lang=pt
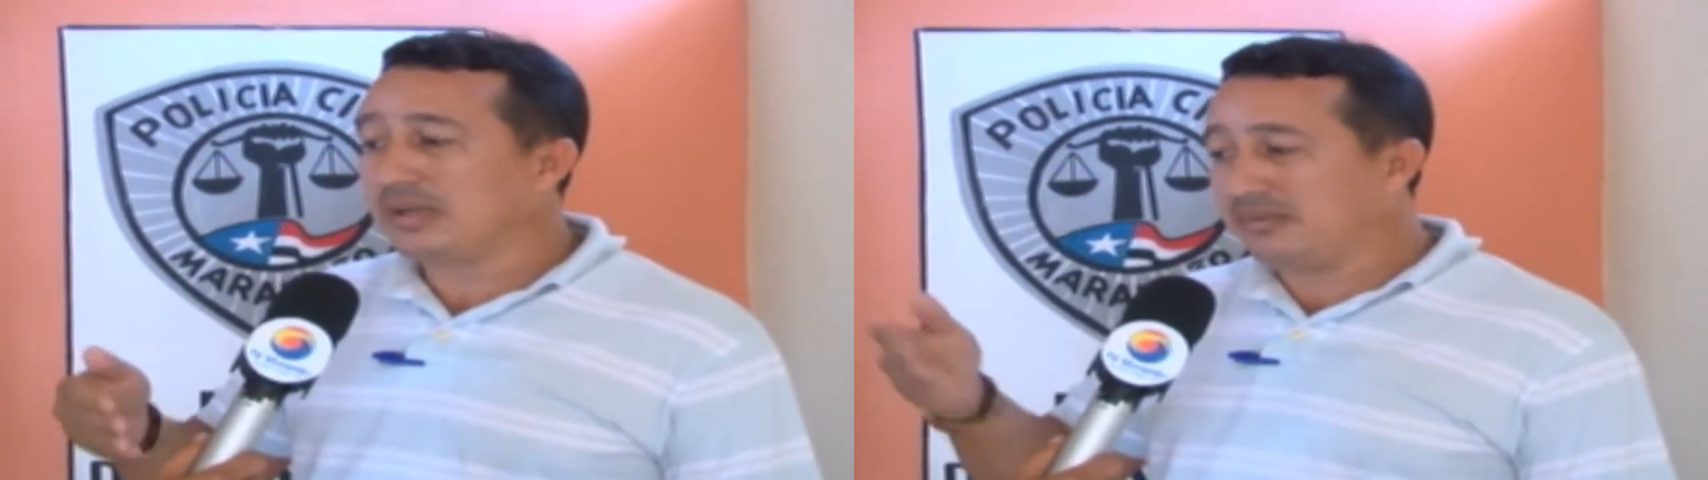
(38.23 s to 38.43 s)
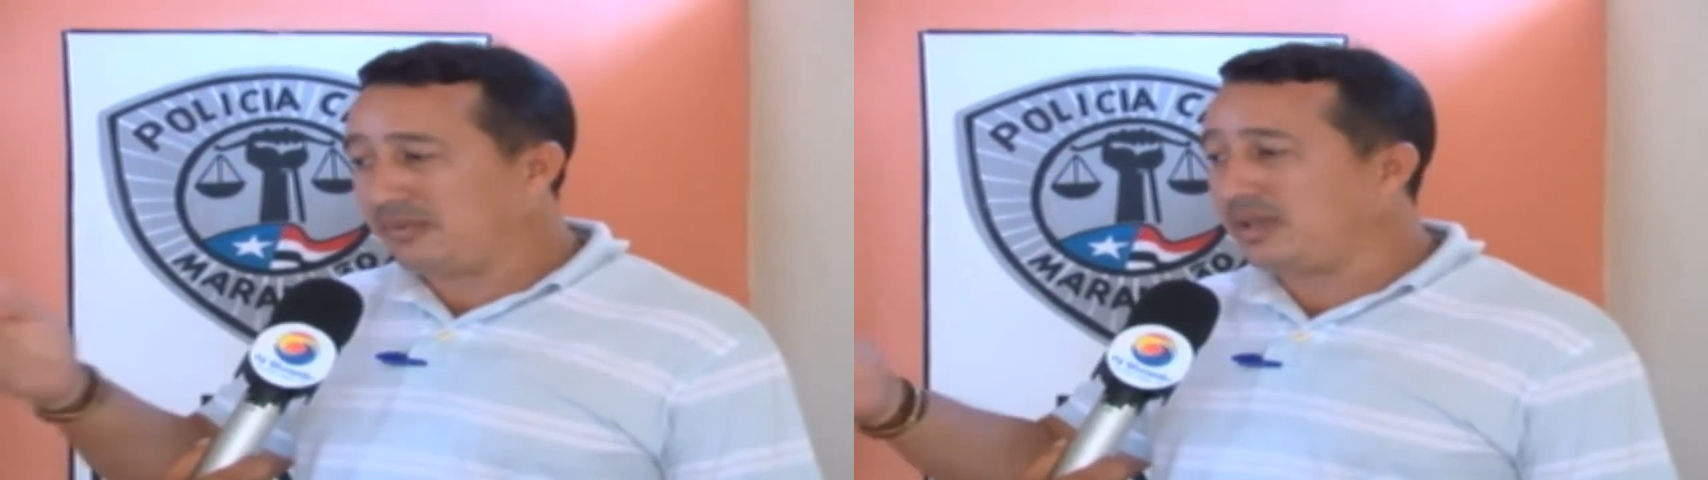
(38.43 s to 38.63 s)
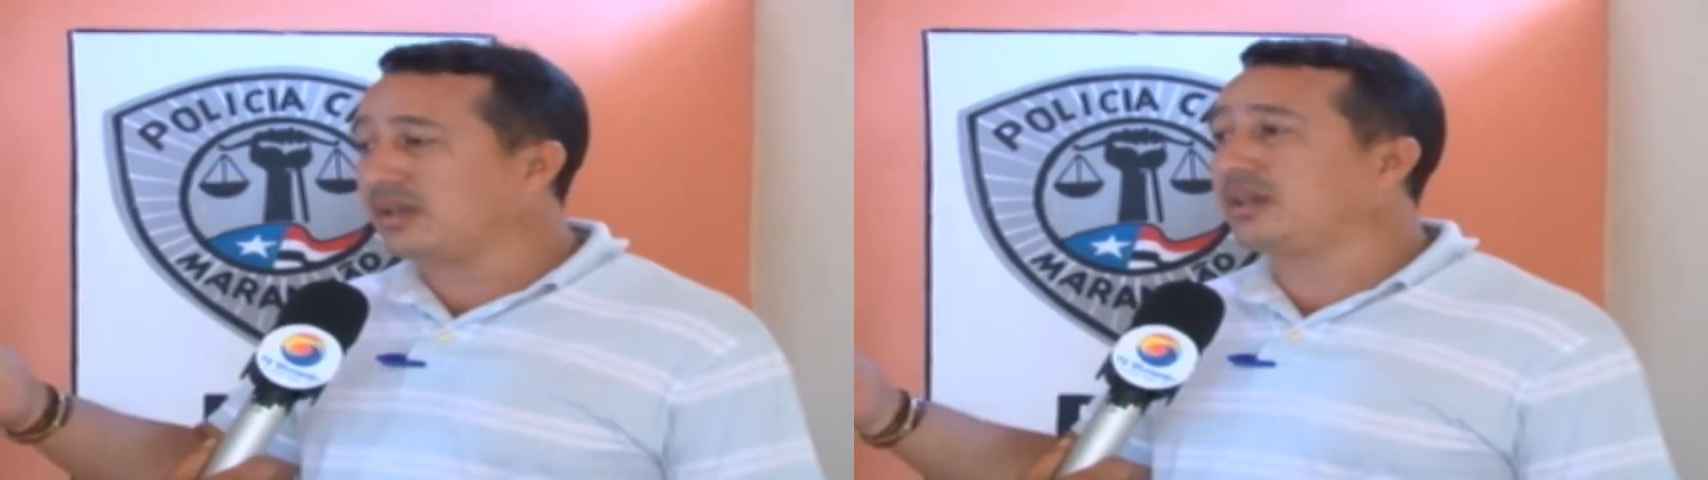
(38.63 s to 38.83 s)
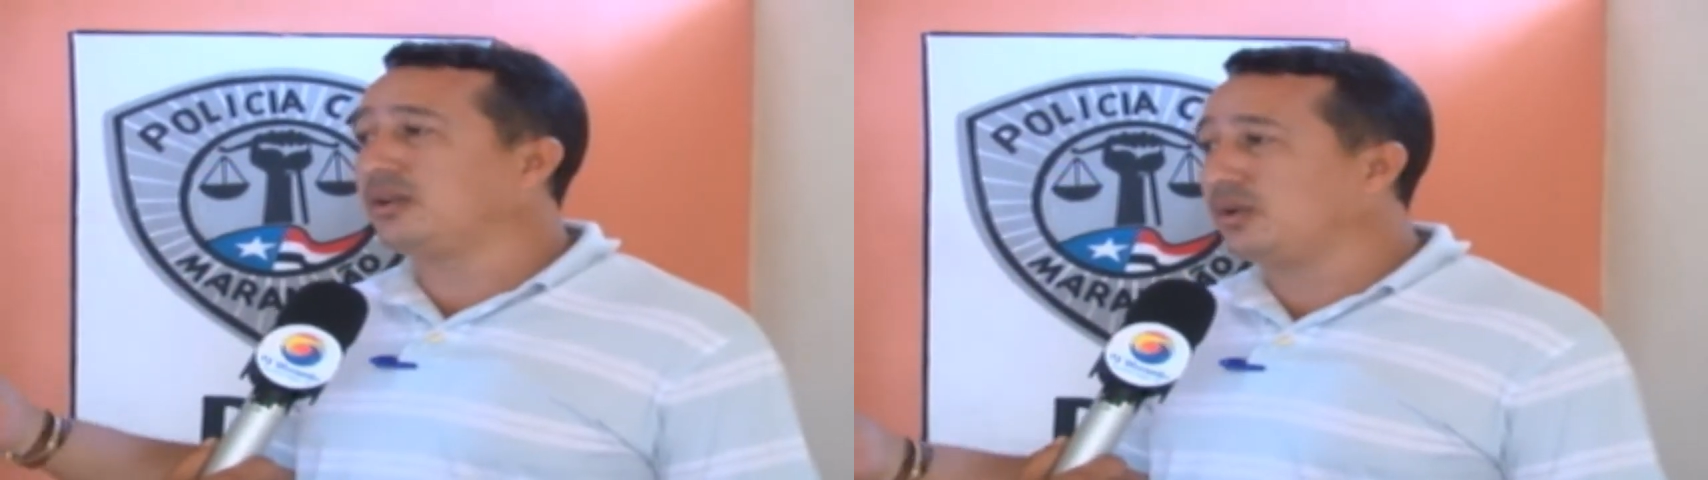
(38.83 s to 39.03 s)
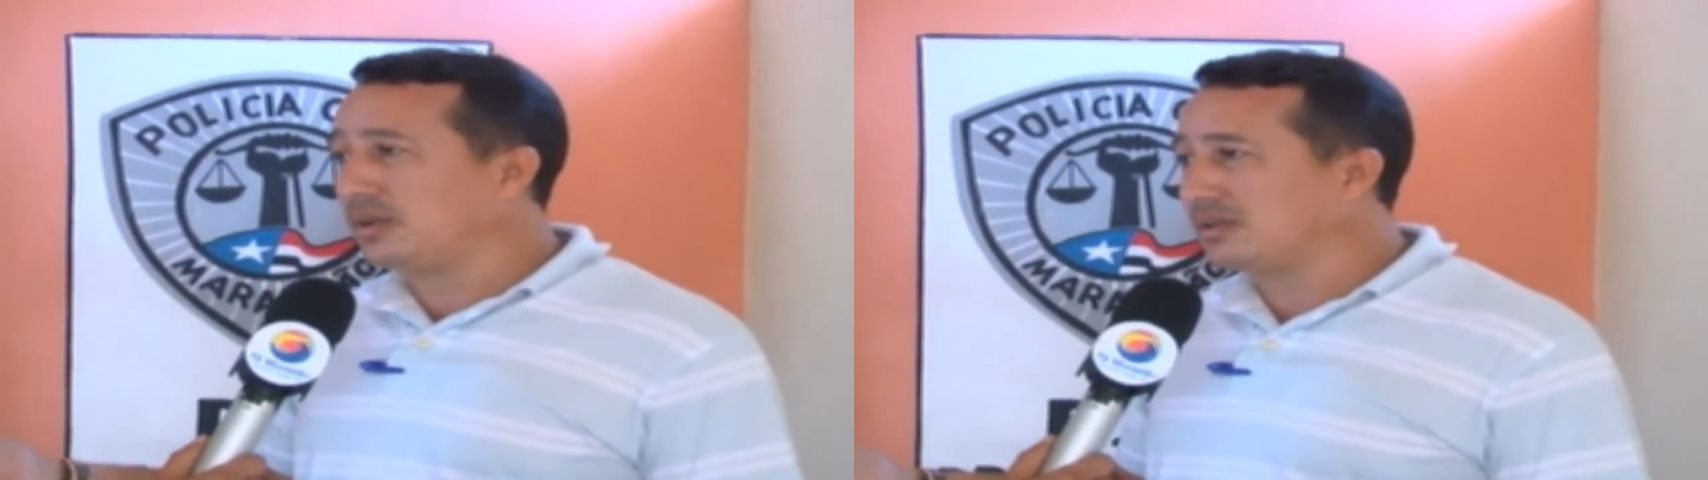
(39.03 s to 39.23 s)
ele veio aqui
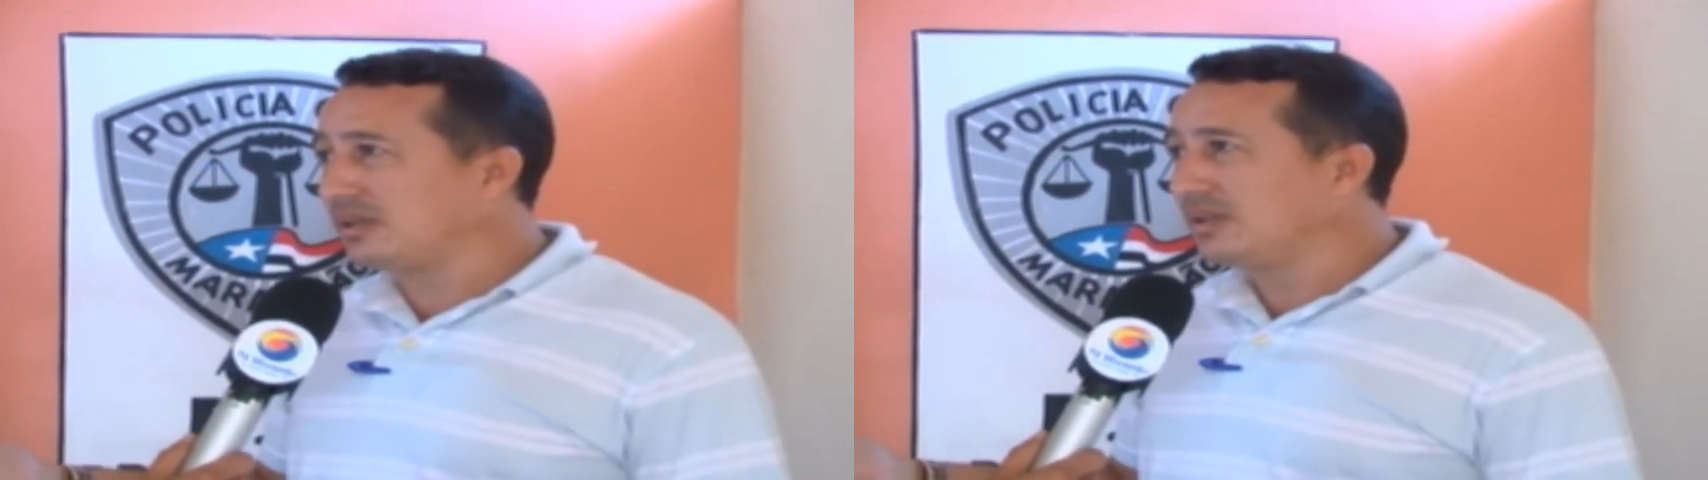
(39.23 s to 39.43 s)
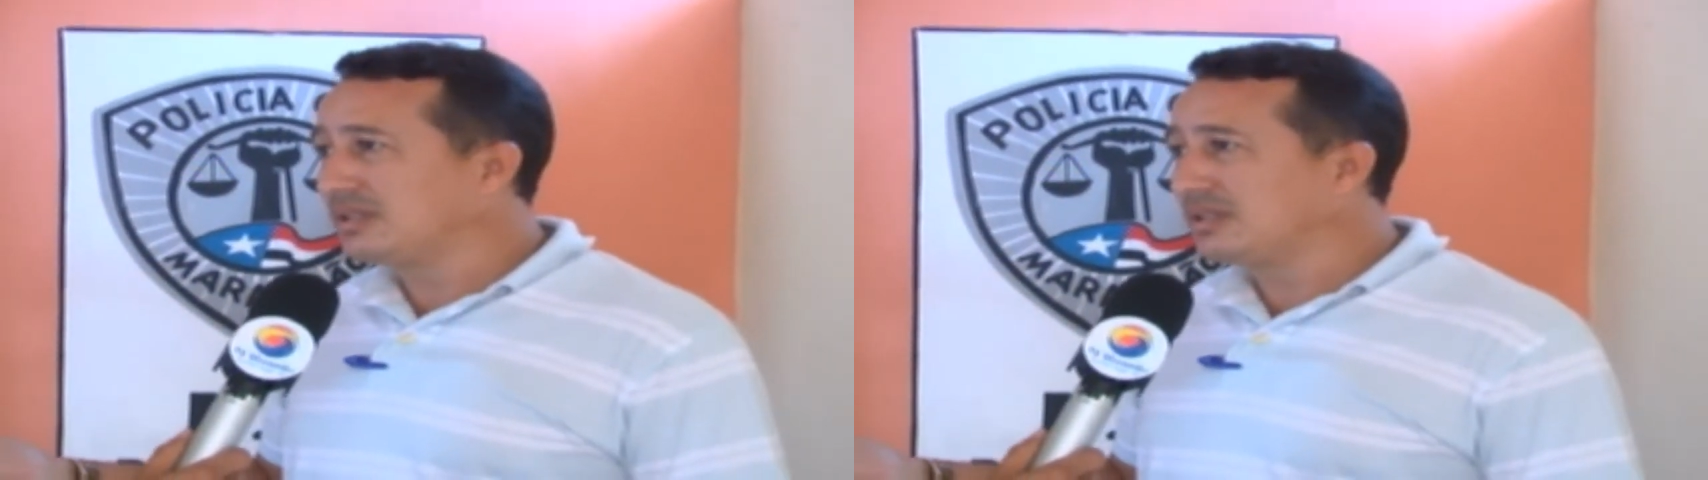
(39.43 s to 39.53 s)
hoje